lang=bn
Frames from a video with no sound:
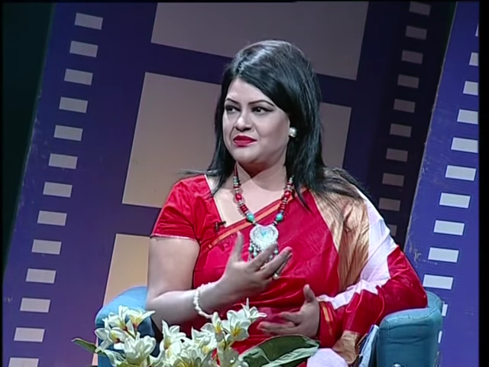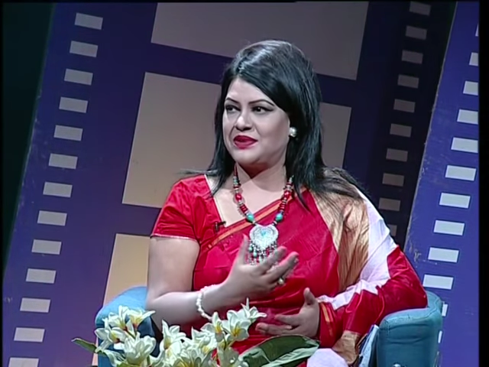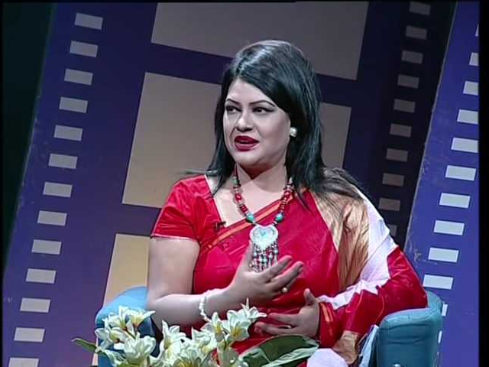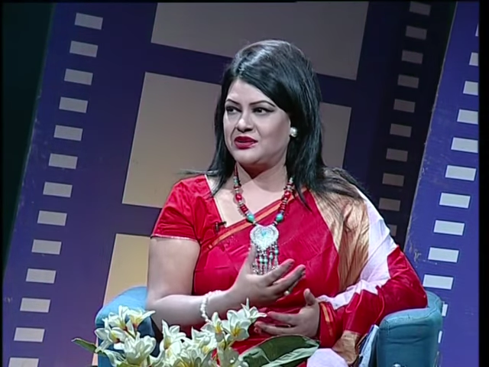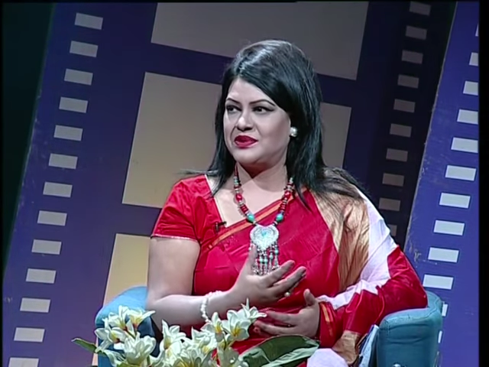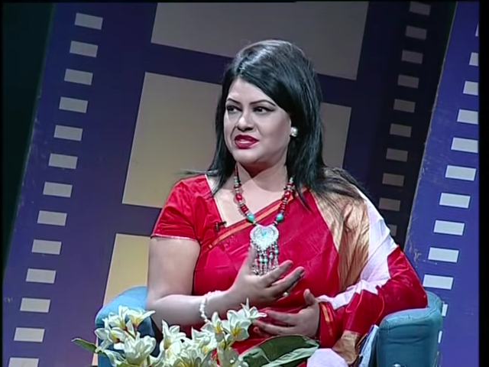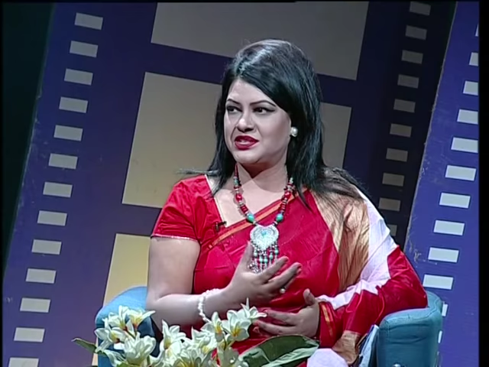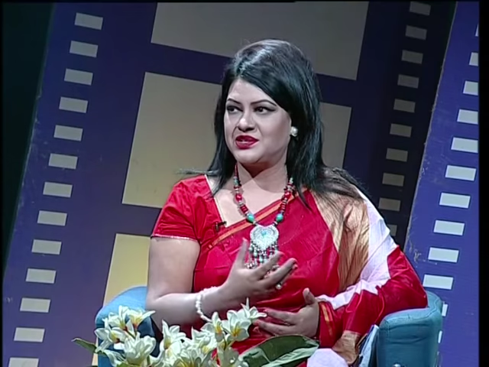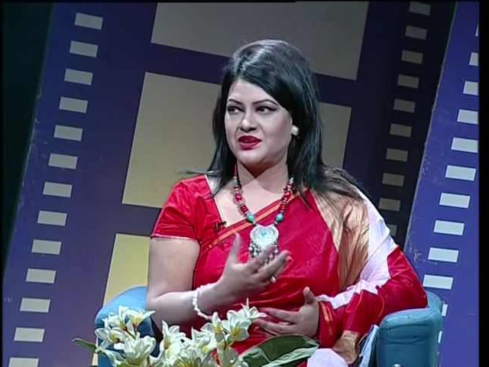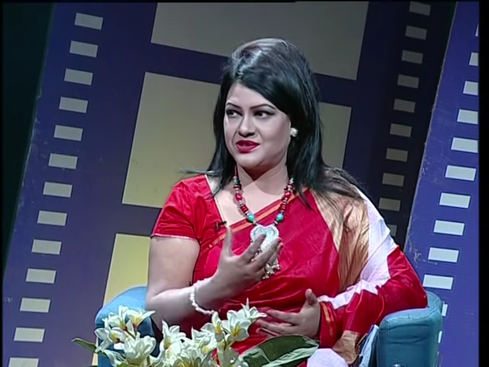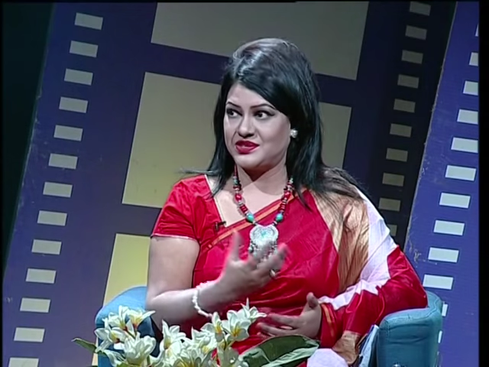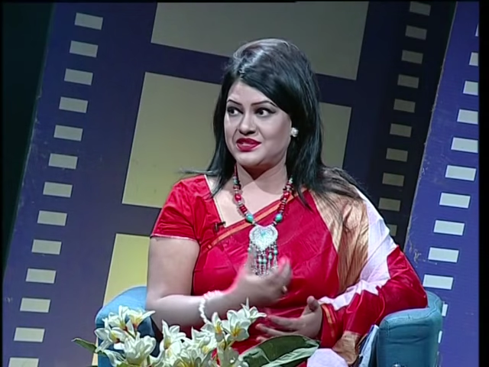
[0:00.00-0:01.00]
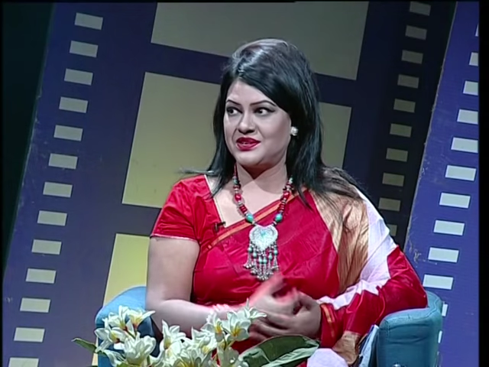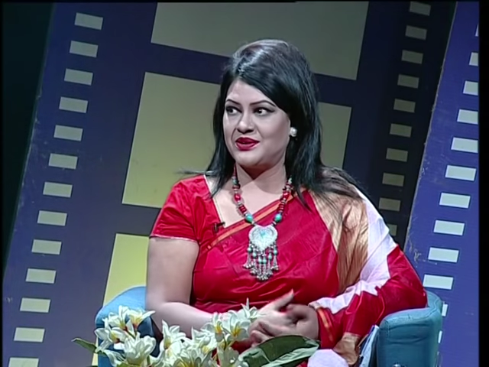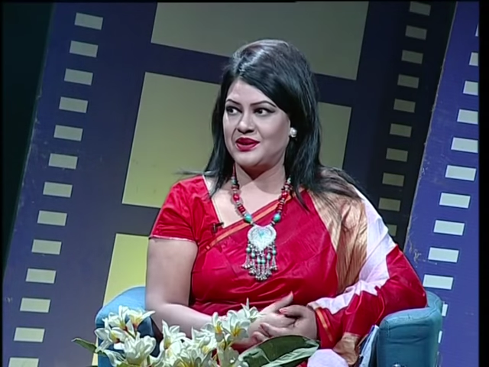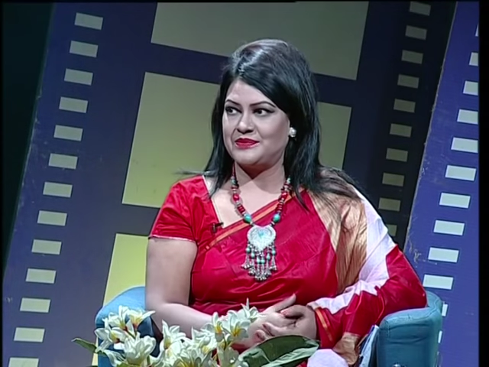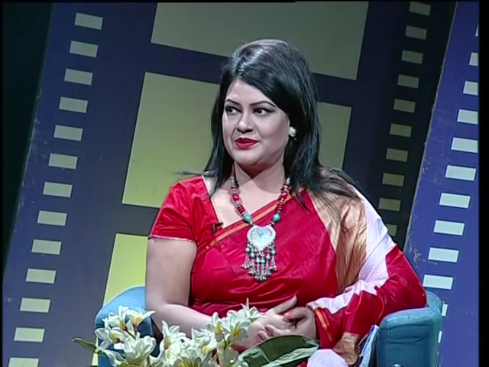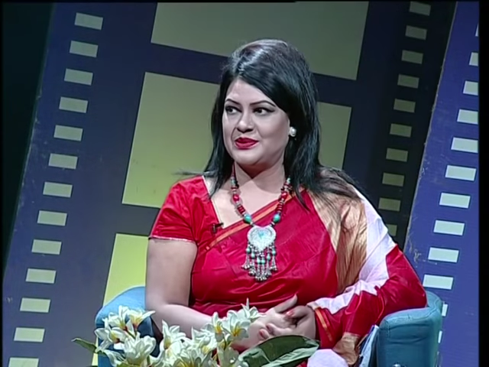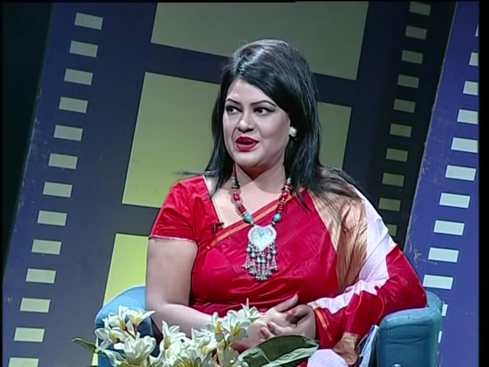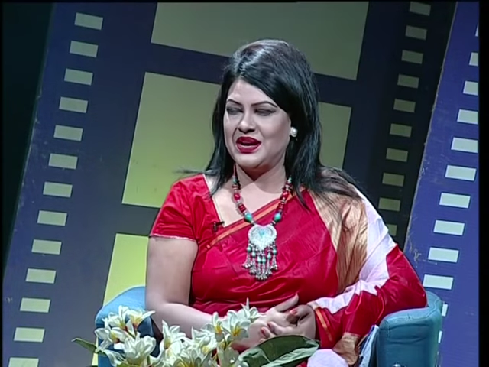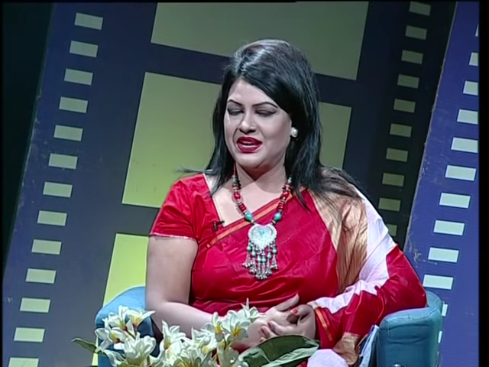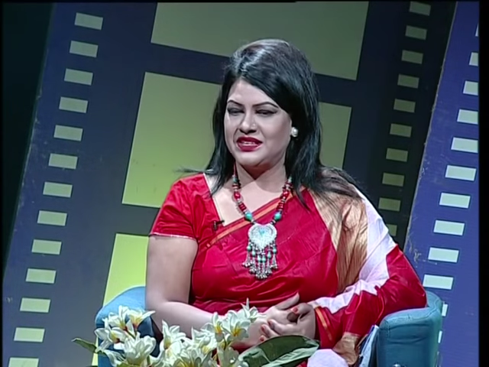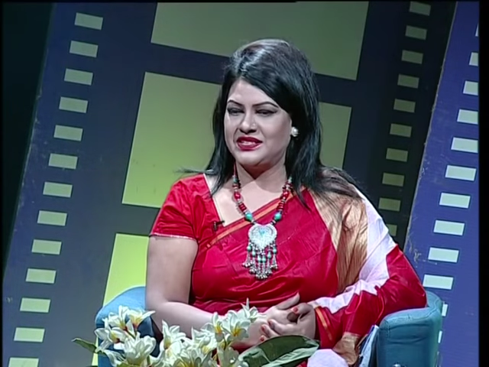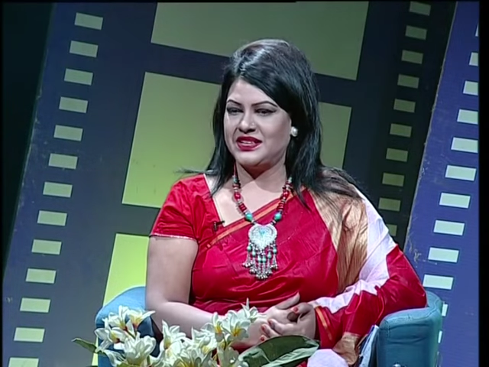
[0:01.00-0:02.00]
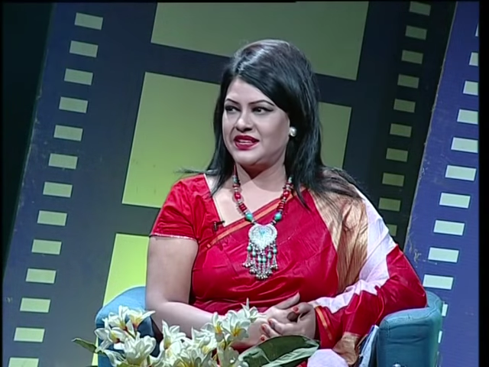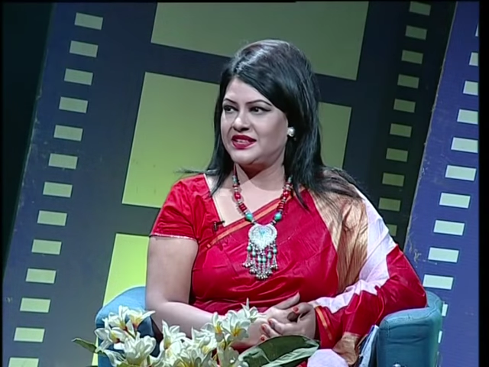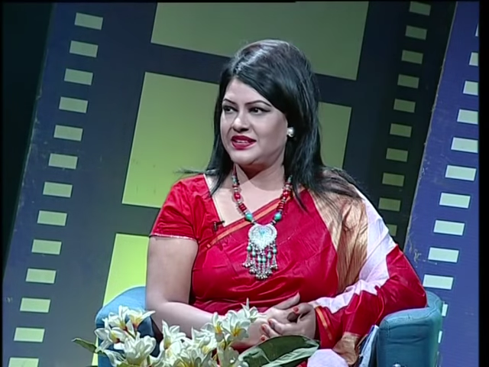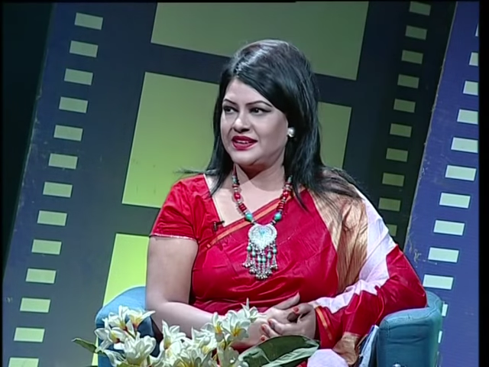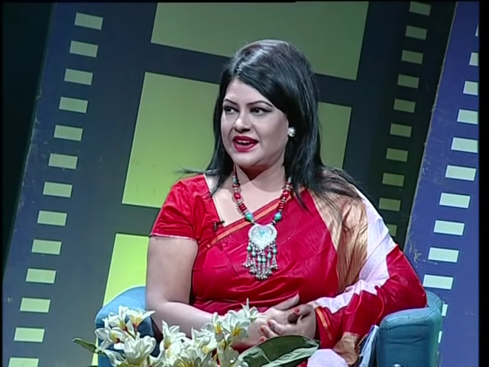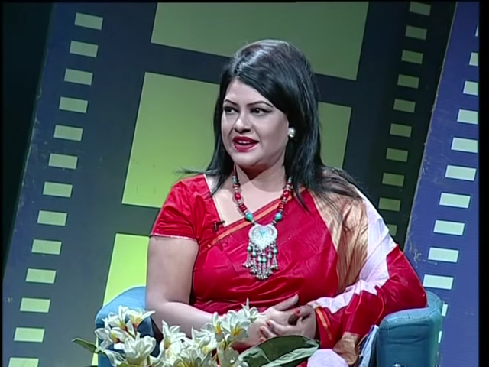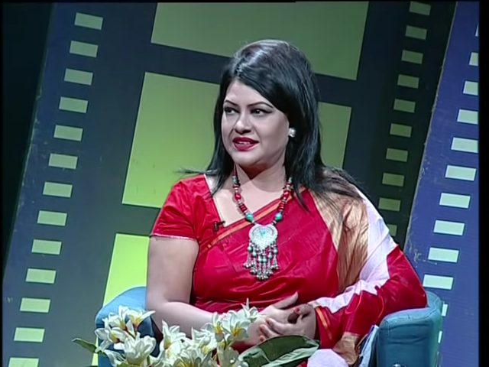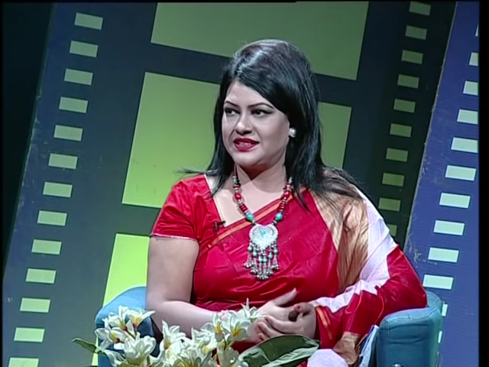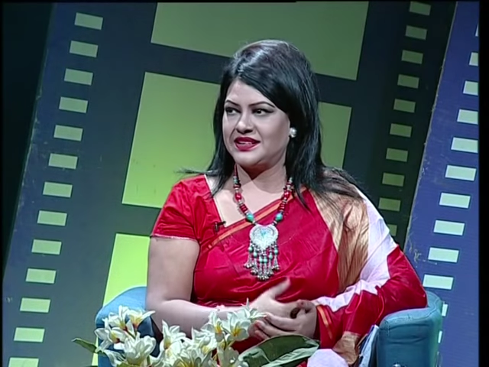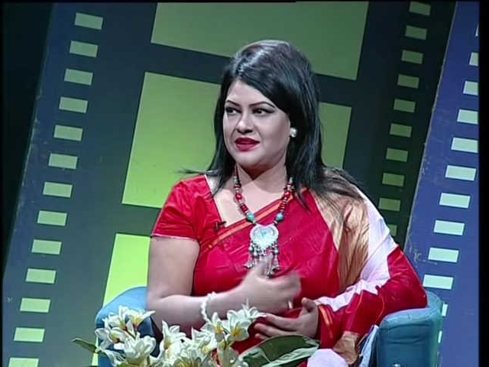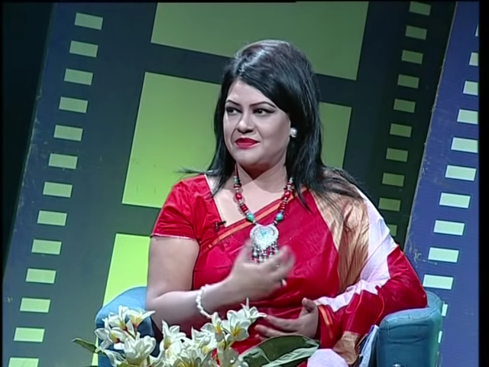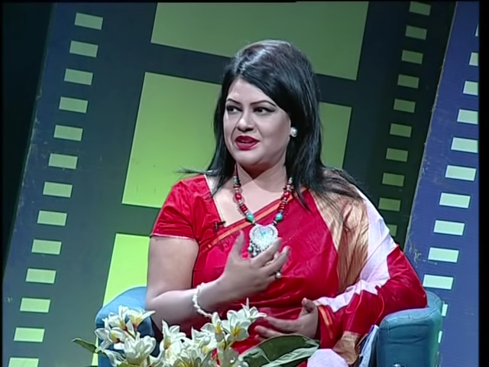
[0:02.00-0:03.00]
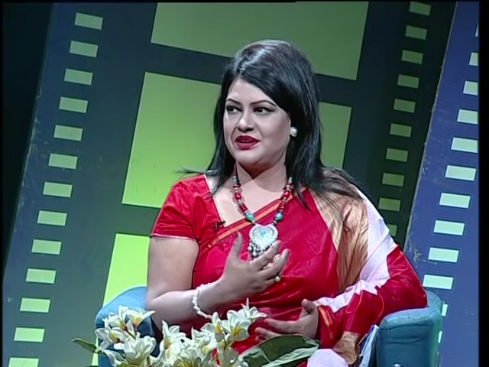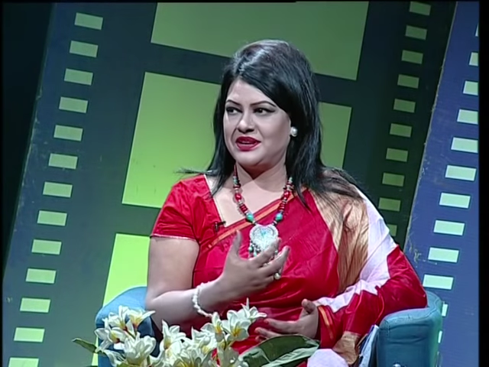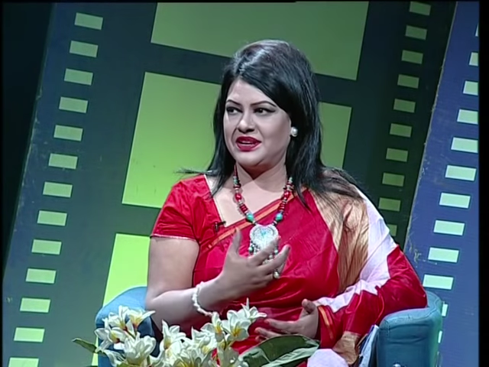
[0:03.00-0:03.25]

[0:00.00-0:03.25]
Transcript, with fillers: ভালোবাসে শরৎচন্দ্রের গল্প সেই ক্যারেক্টার আমি